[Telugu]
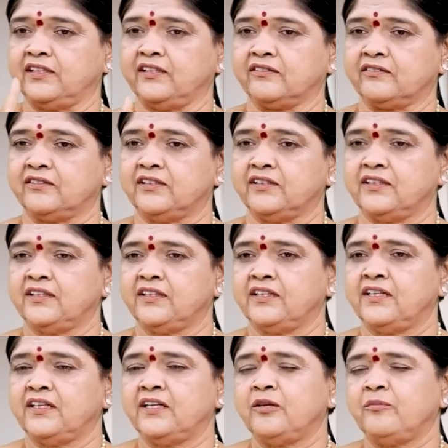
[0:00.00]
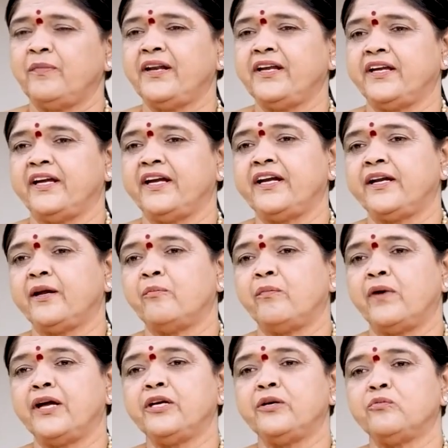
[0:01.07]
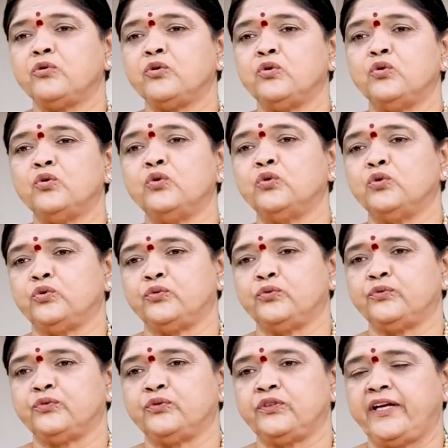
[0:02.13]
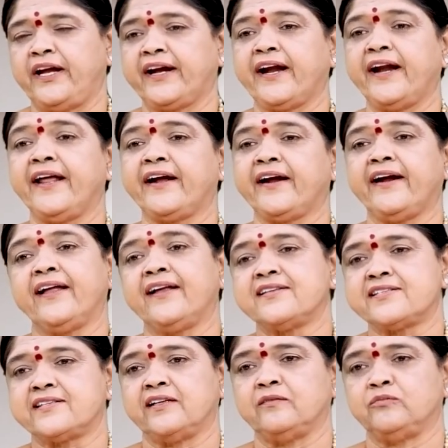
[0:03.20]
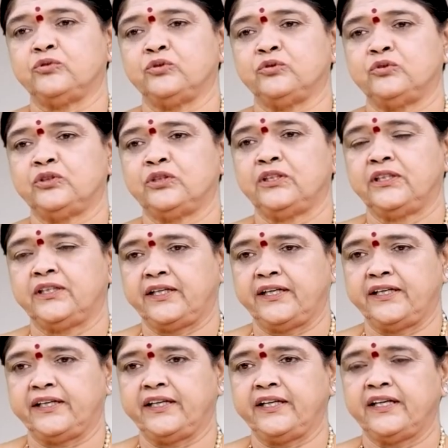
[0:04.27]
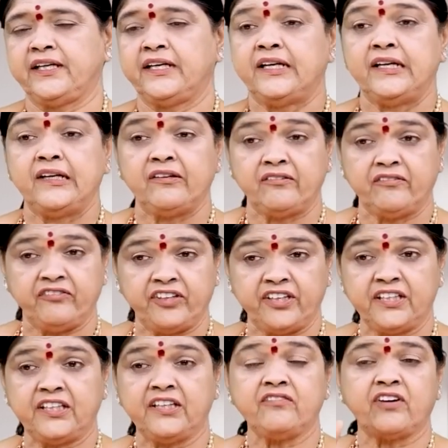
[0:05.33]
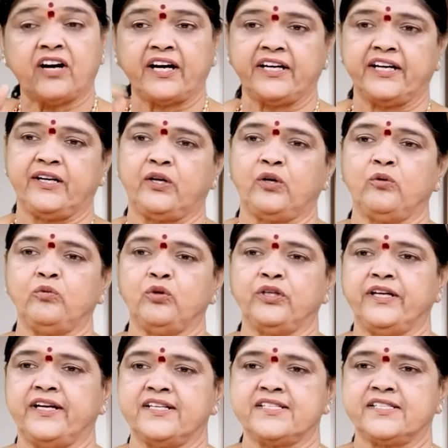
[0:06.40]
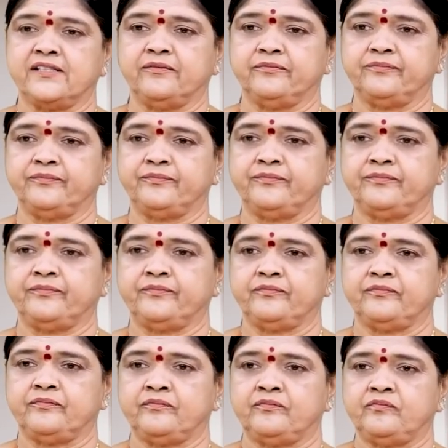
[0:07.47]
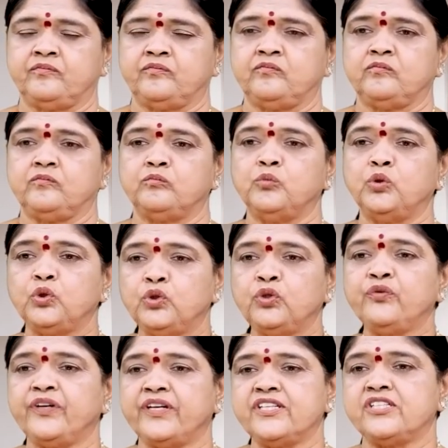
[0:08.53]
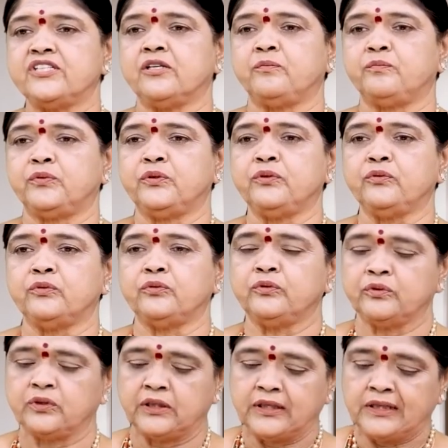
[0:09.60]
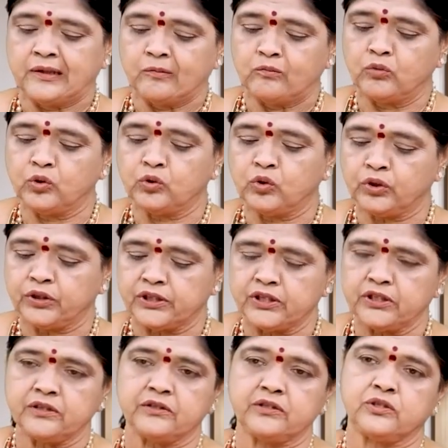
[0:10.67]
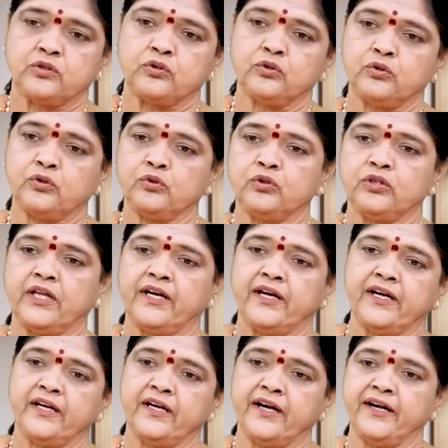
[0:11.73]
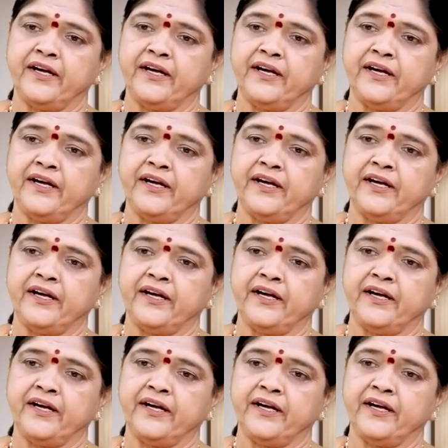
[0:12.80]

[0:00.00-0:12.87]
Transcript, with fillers: ఉంటారు మరి ఏంటమ్మా ఈ ముగ్గు ఎక్కడెక్కడ వేస్తాము అంటే వీధి వాకిట్లో ముగ్గేస్తాం ముగ్గు వేసినప్పుడు ముగ్గుకి చుట్టూత రెండు